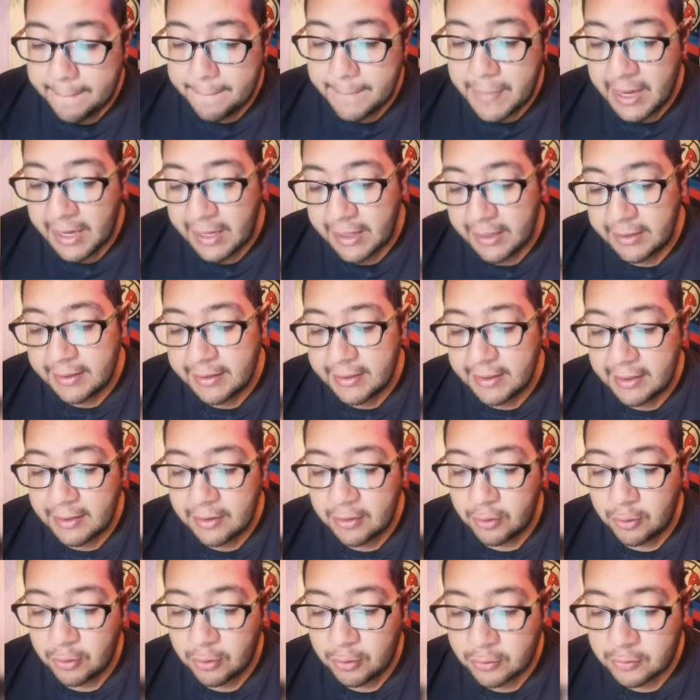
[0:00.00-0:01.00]

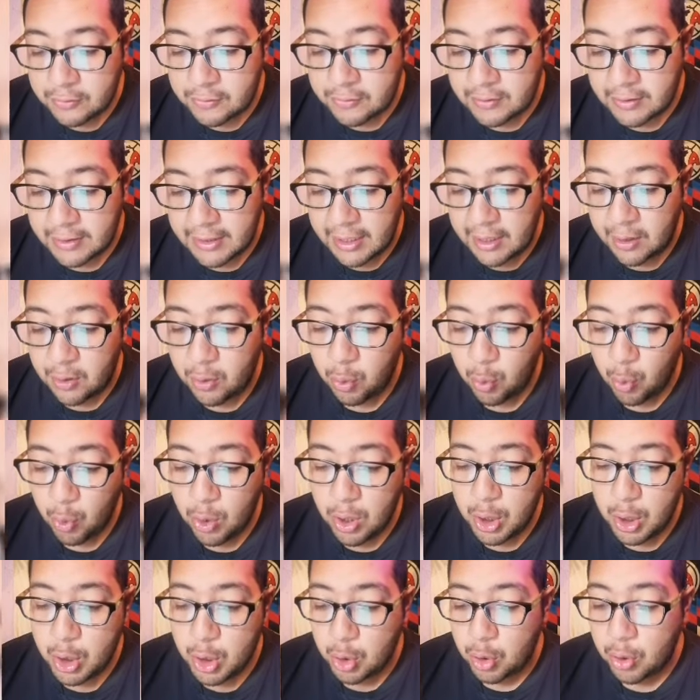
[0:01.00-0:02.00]
22 de
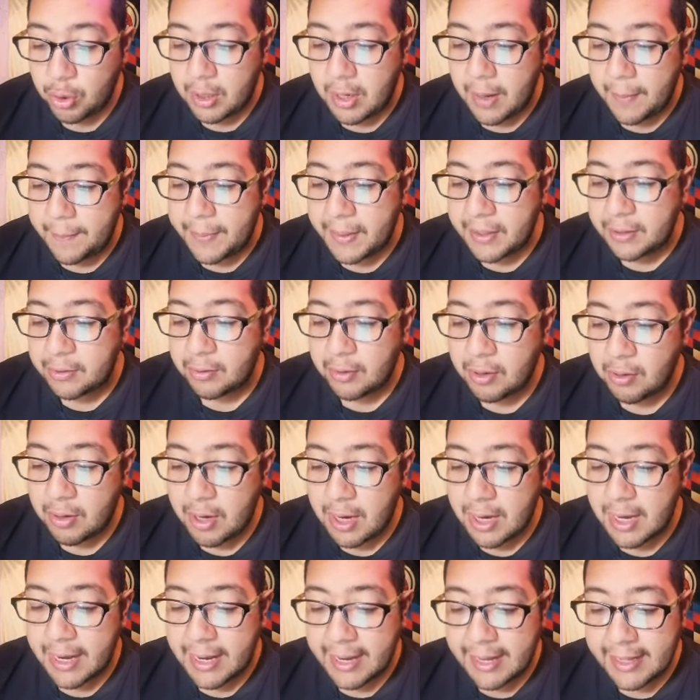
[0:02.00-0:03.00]
julio con el partido inaugural